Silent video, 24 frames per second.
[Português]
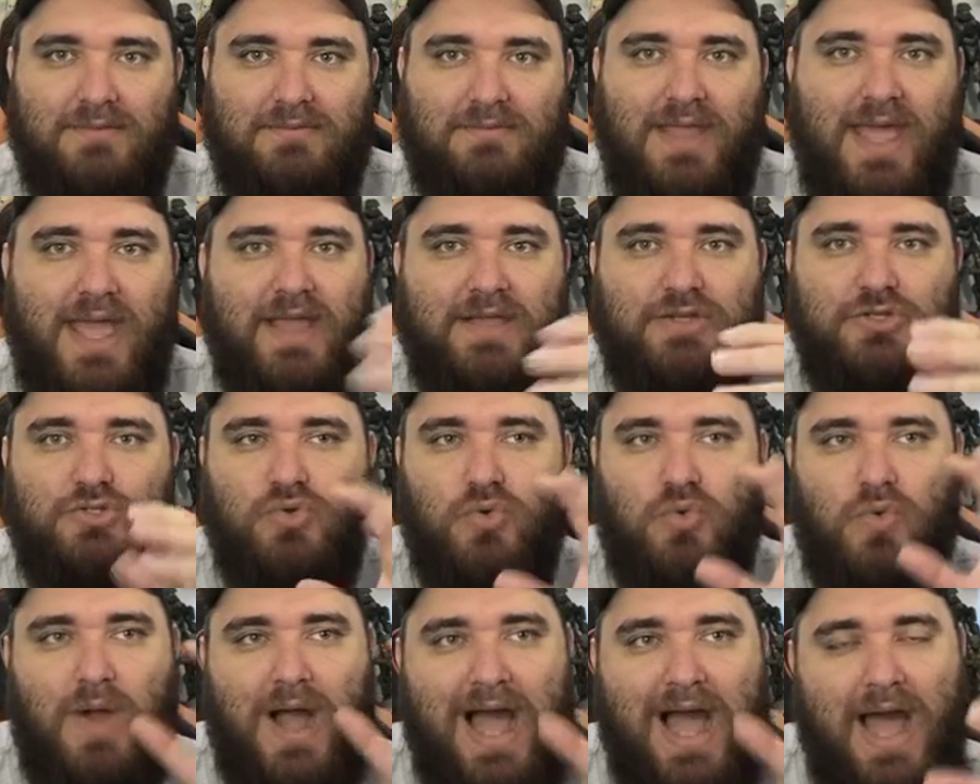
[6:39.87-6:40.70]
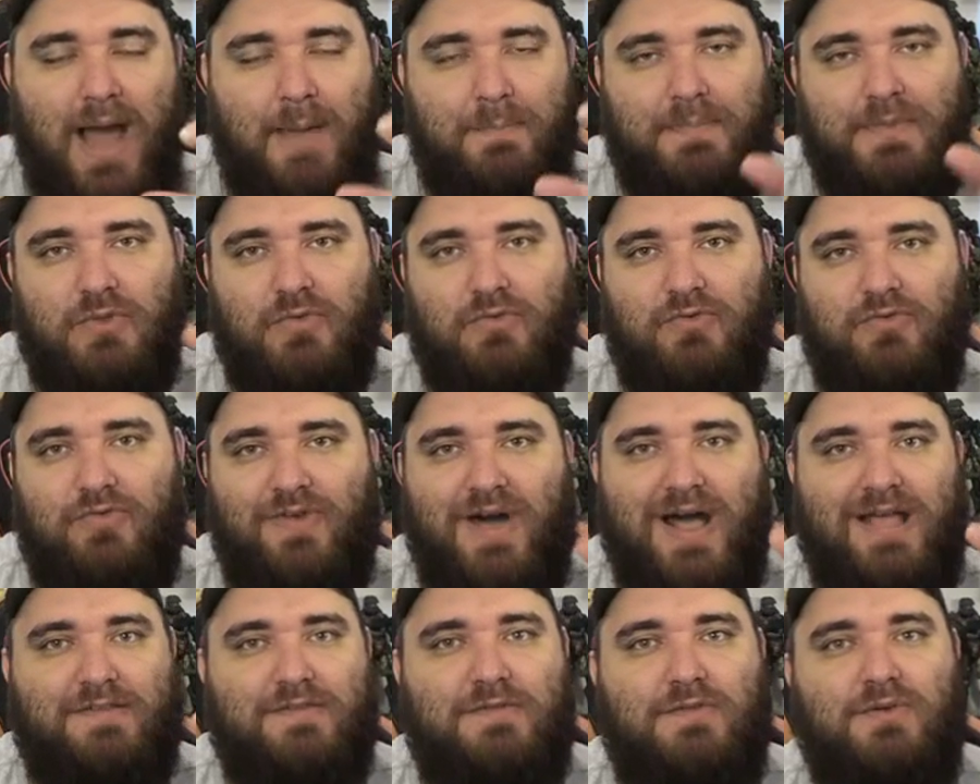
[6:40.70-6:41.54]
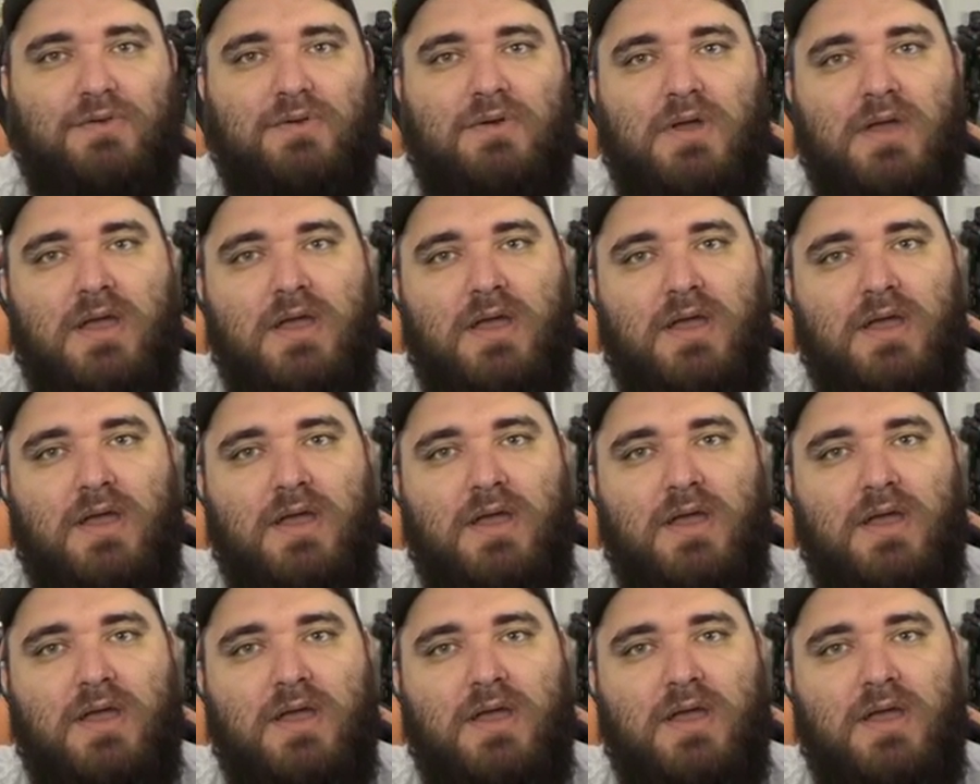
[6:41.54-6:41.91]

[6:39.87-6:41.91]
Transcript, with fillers: né? É jogo rápido, fácil,